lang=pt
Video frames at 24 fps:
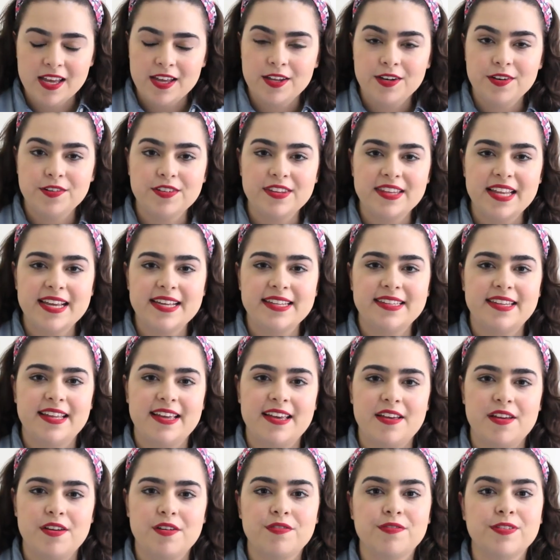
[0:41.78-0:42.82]
No
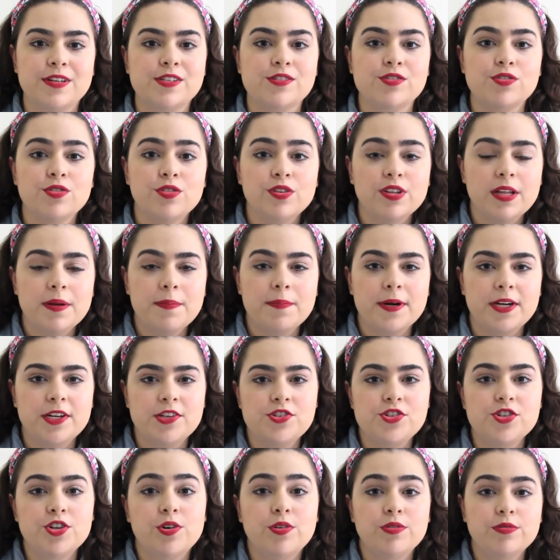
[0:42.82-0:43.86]
TIT eu faço toda a
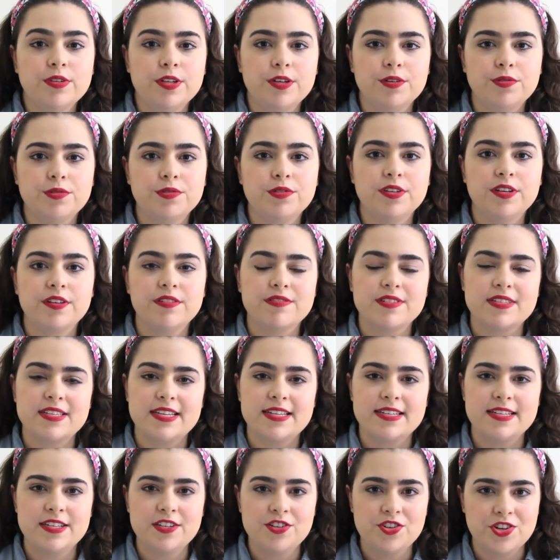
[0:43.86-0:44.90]
parte de conteúdo que
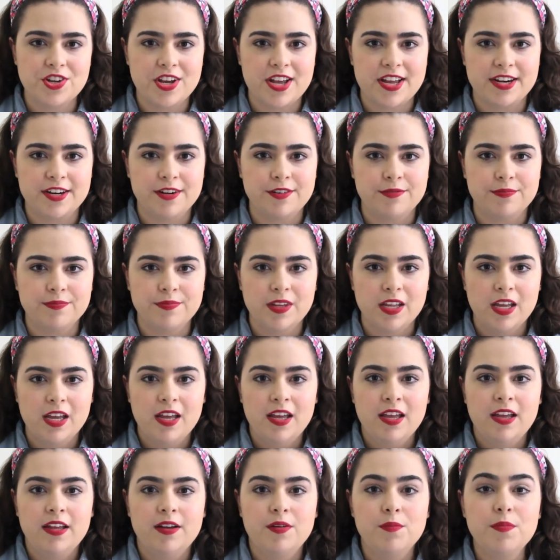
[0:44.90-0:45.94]
vocês enxergam.
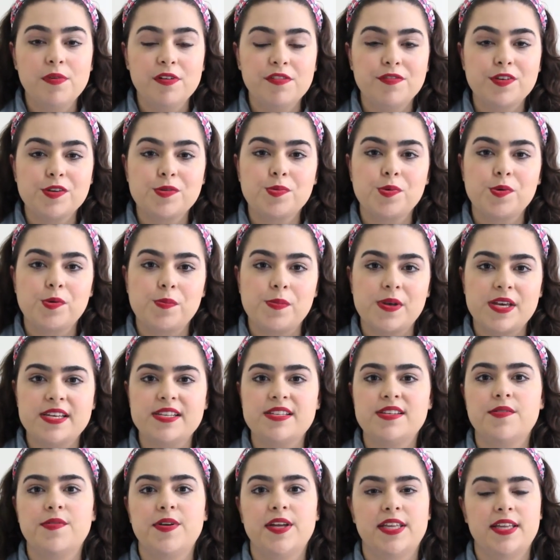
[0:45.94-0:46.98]
Uma vez por
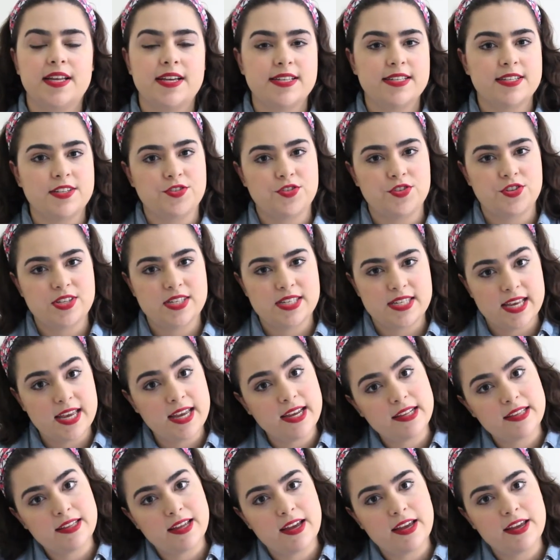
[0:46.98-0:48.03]
mês eu e a Thaís a gente
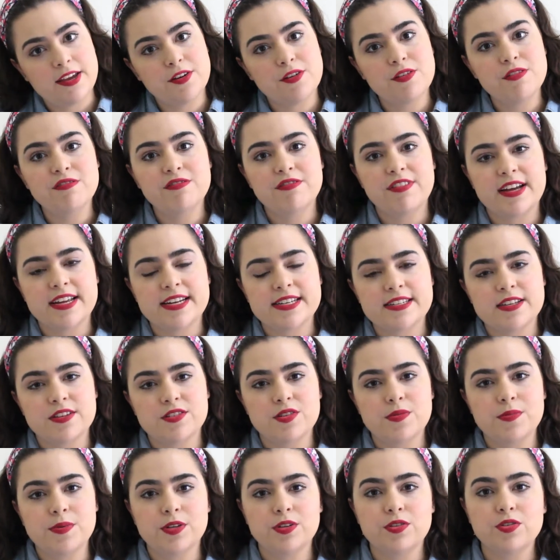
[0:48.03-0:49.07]
senta e conversa
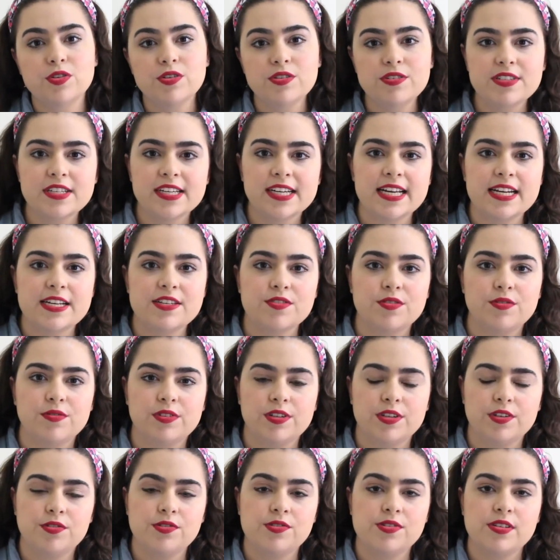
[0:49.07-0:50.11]
sobre todos aqueles
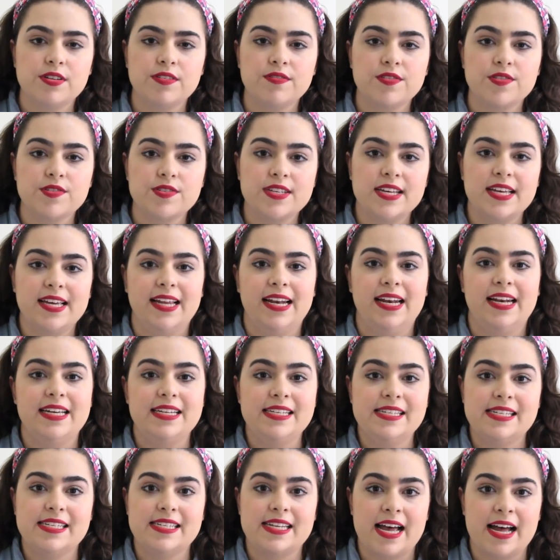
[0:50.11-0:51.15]
conteúdos que vão ser
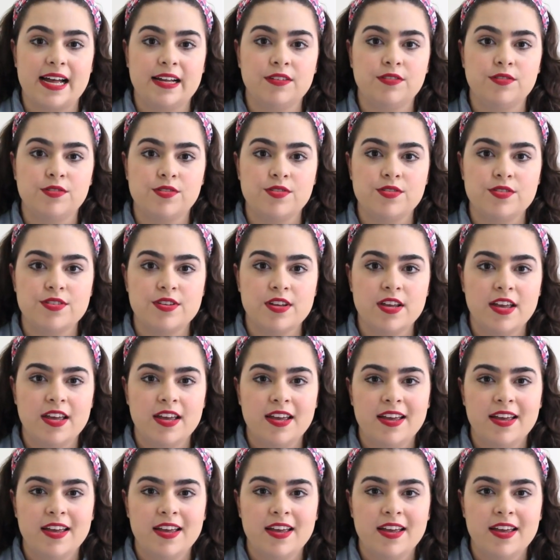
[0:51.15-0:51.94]
lançados